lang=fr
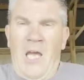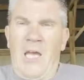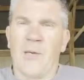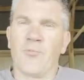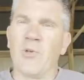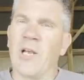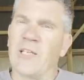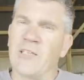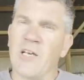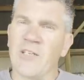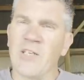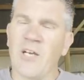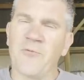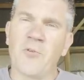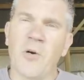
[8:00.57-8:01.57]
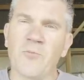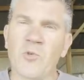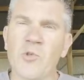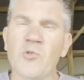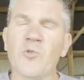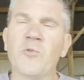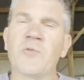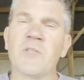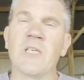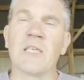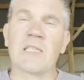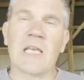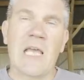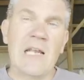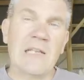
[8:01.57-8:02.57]
Et puis la dernière forme de soufre qui
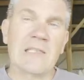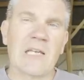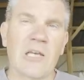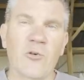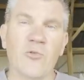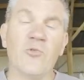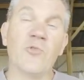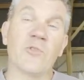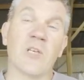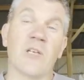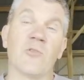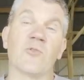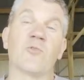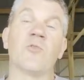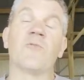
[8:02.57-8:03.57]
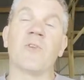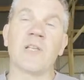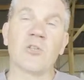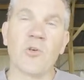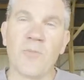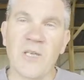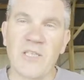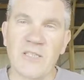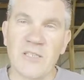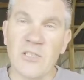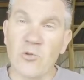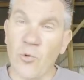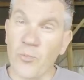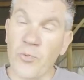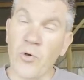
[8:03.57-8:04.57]
est elle très connue, c'est le sulfate de
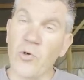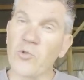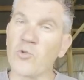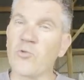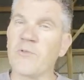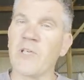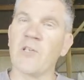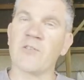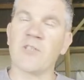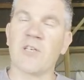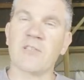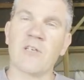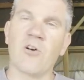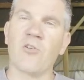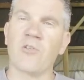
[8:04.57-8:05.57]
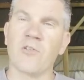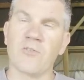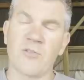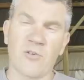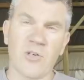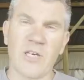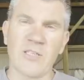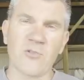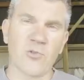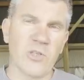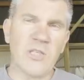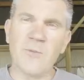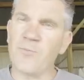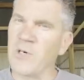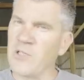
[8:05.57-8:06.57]
magnésie qu'on peut retrouver dans certains engrais
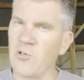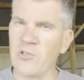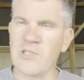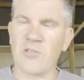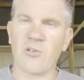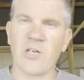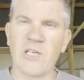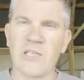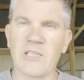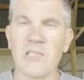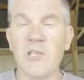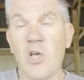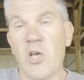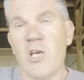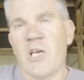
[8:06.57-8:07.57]
solides, pas dans les engrais liquides.